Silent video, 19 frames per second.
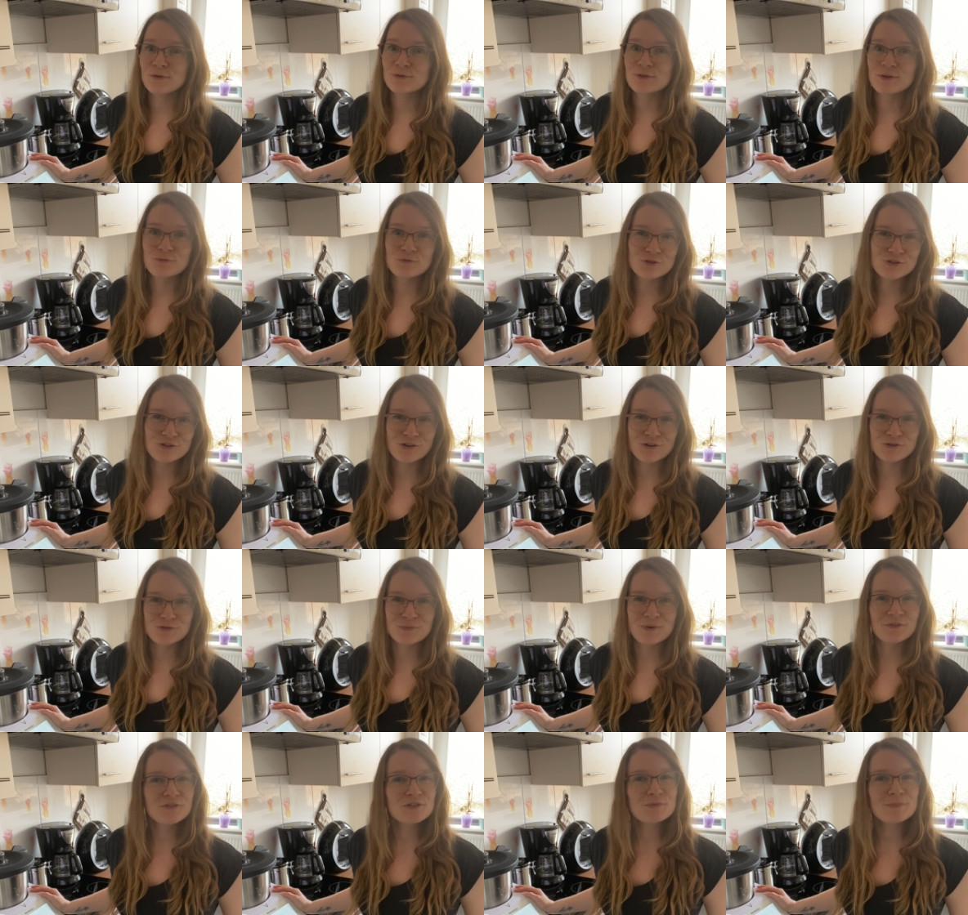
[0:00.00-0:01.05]
und dann wünsche ich euch schon
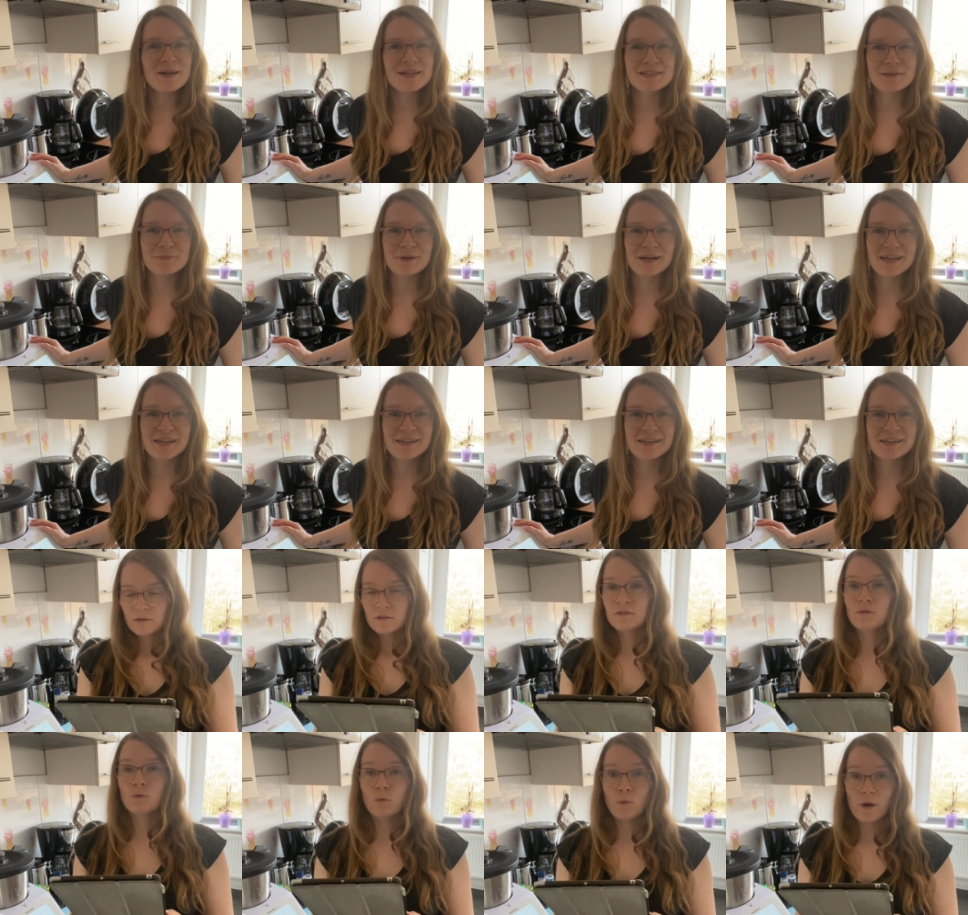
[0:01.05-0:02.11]
mal viel Spaß dabei.
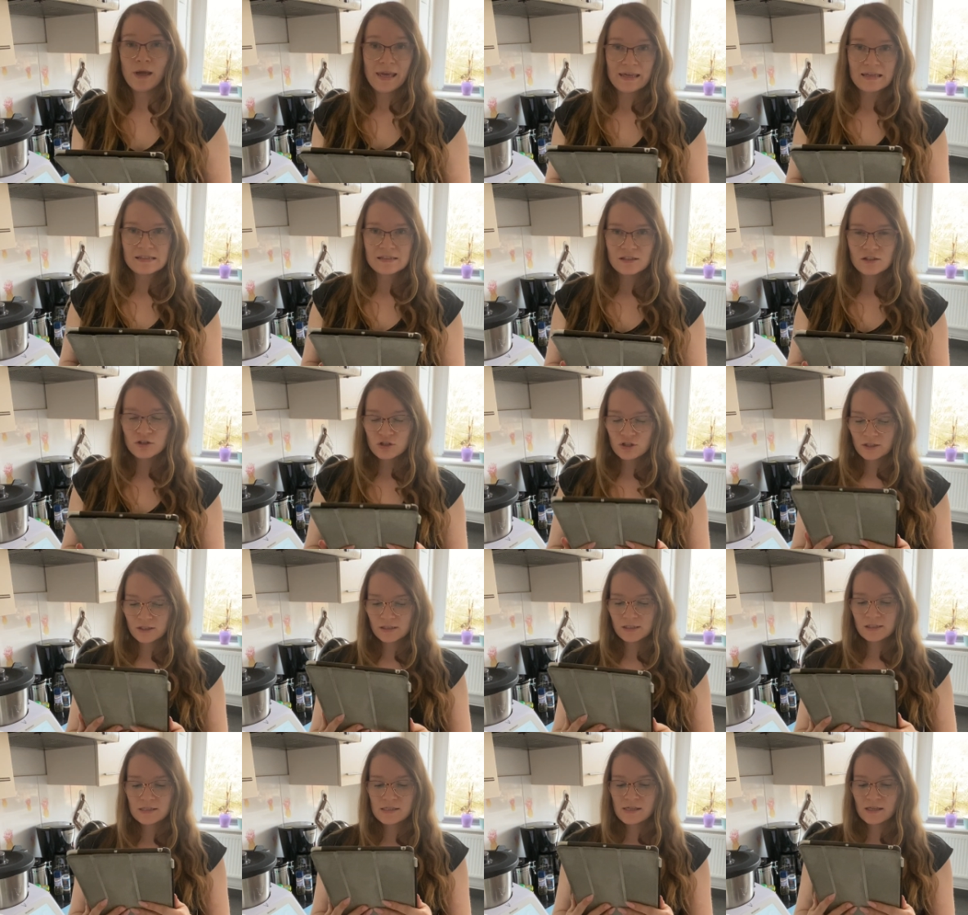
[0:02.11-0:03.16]
So, erster
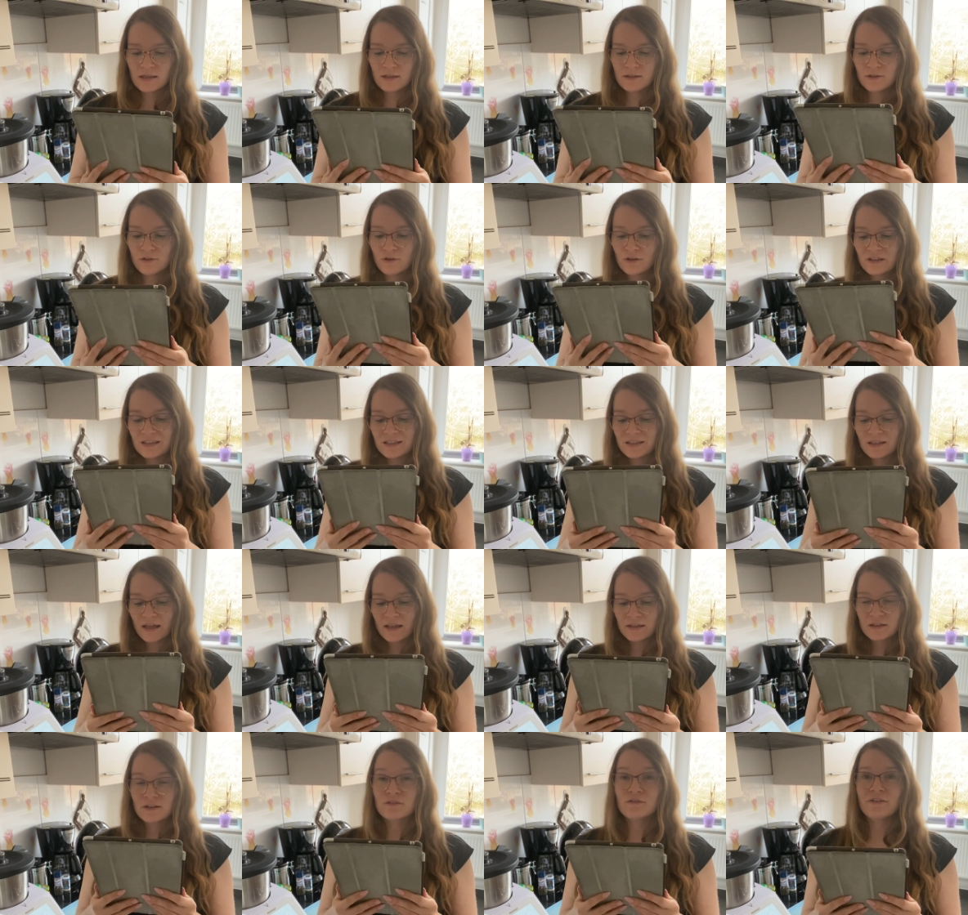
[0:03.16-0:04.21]
Schritt, ähm, Gnocchi in
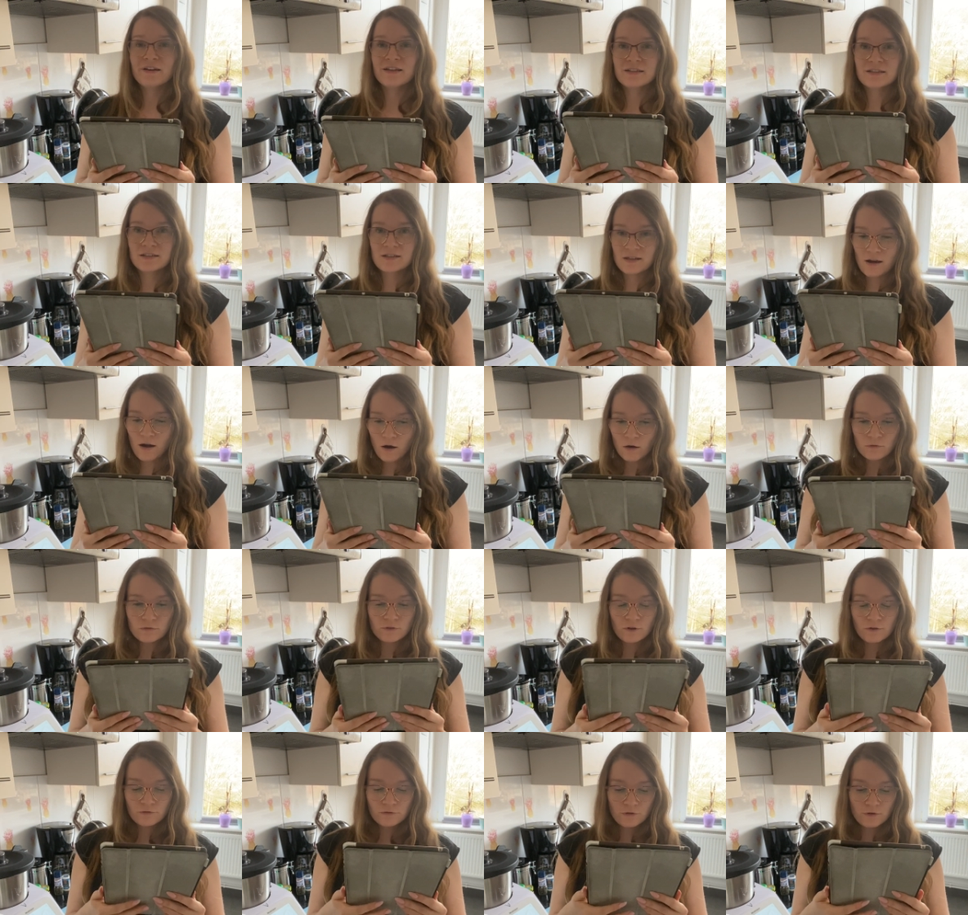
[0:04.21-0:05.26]
eine gefettete
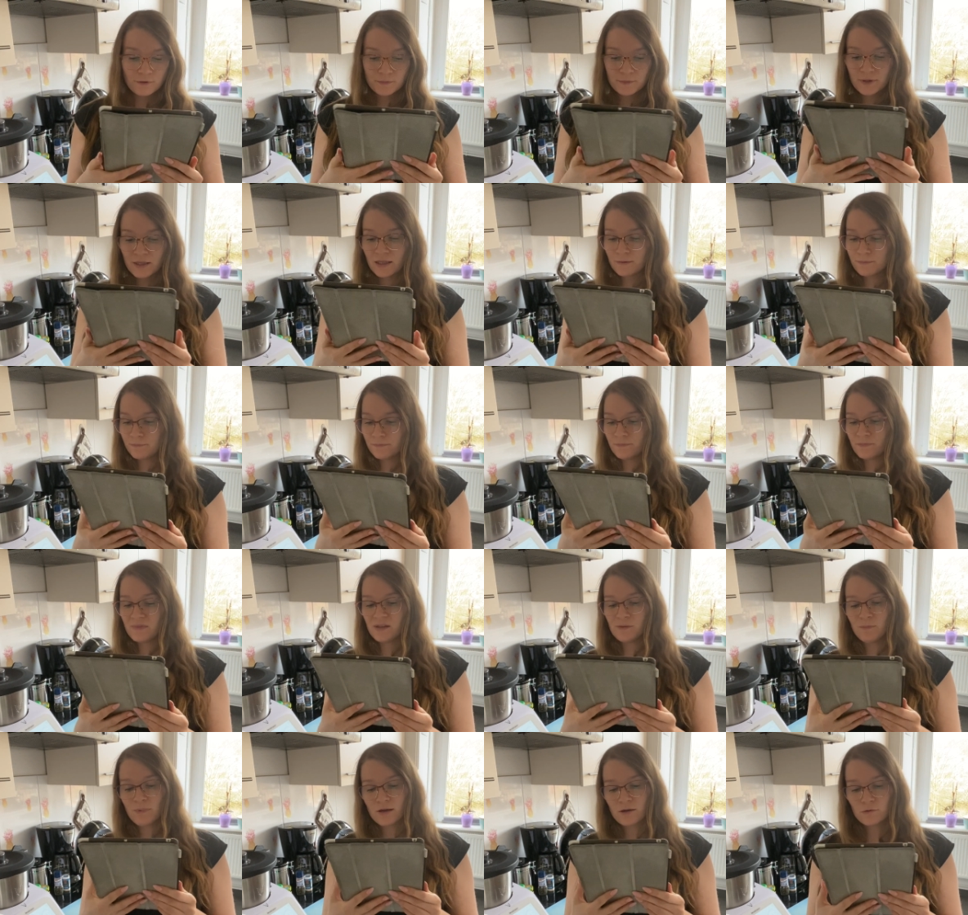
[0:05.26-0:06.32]
Auflaufform geben,
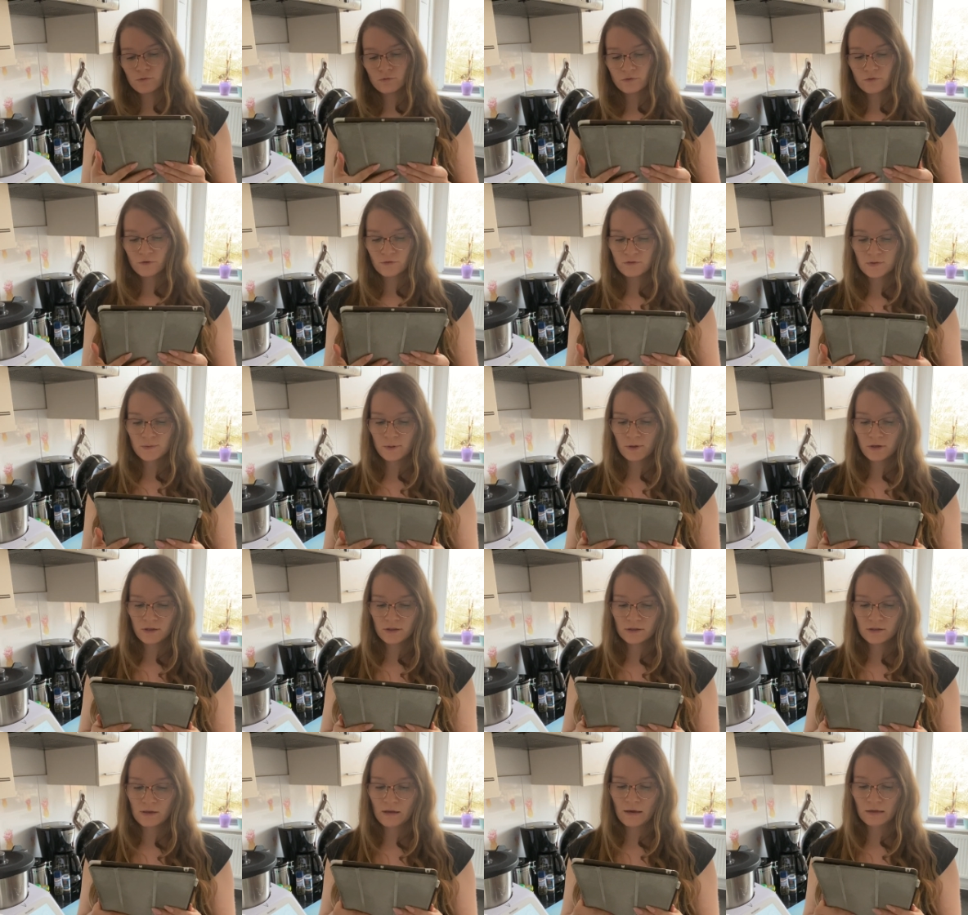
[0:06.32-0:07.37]
den Backofen auf
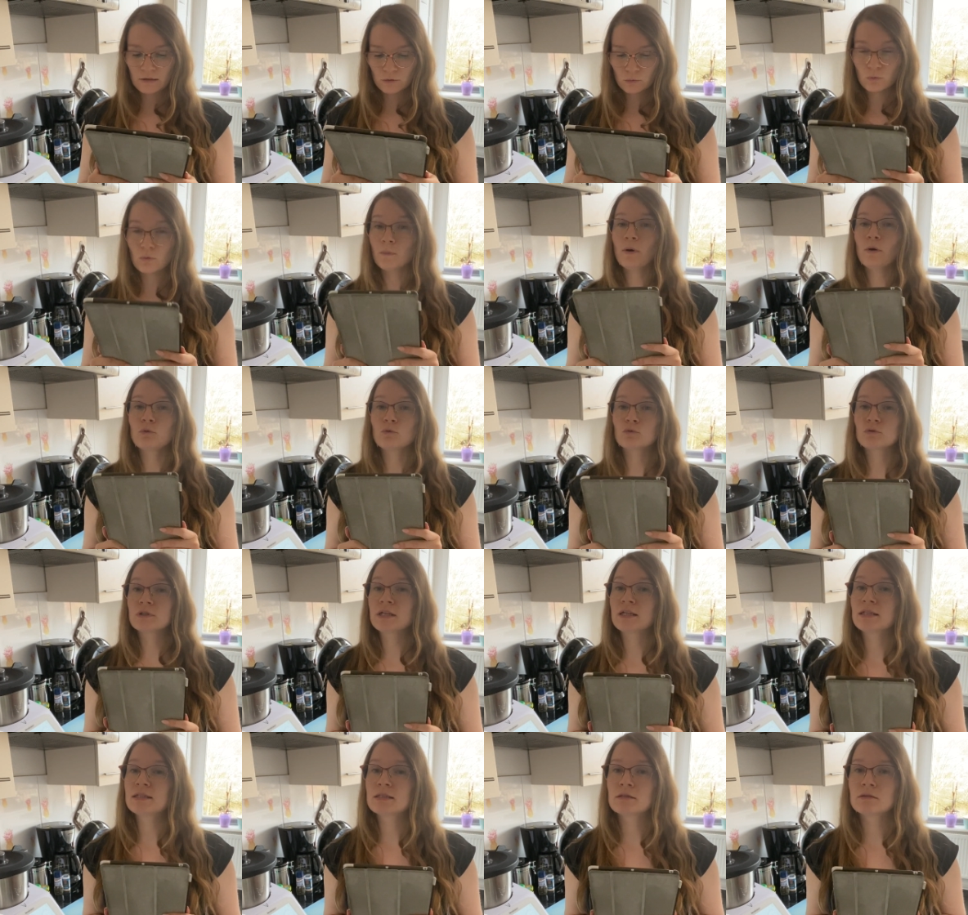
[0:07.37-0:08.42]
200 Grad Ober- und
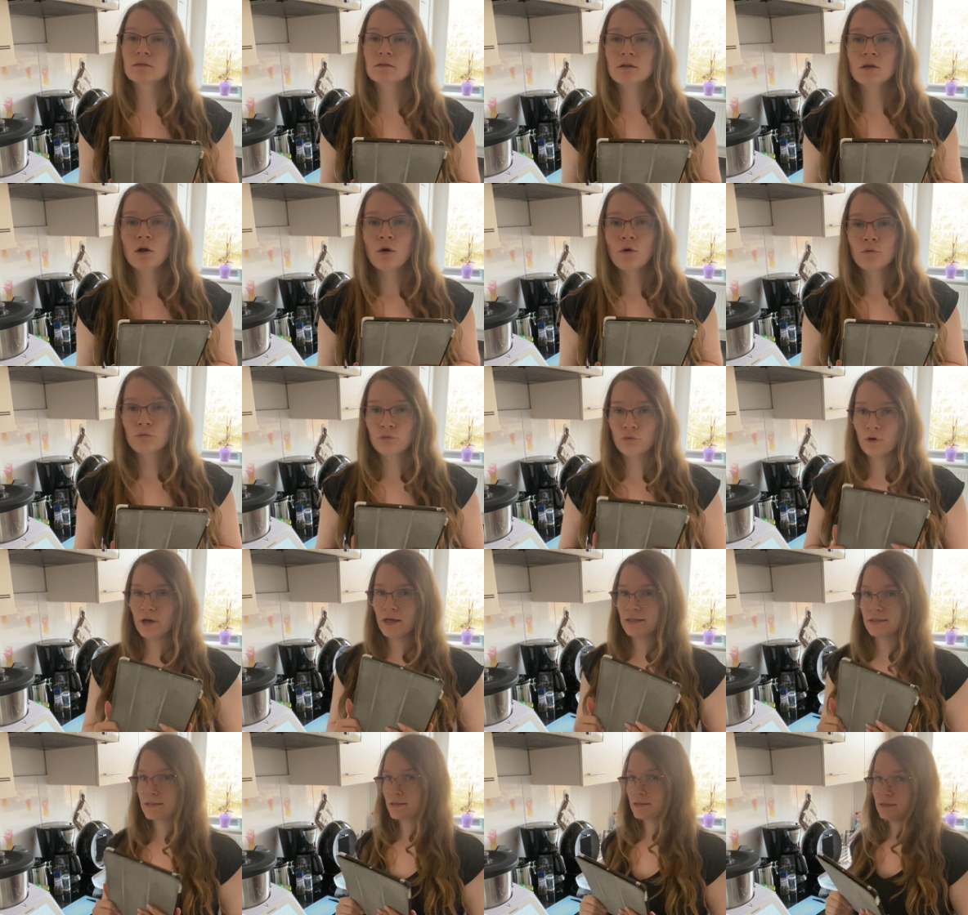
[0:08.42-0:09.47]
Unterhitze
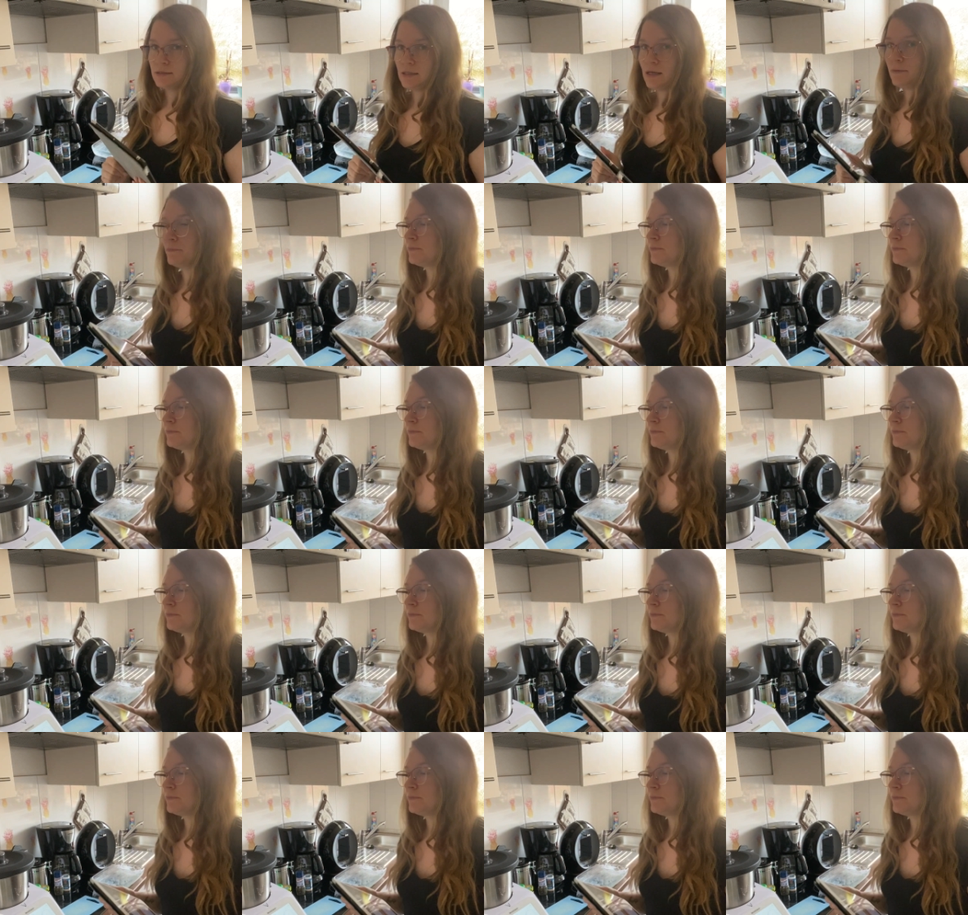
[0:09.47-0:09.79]
vorheizen. Ja,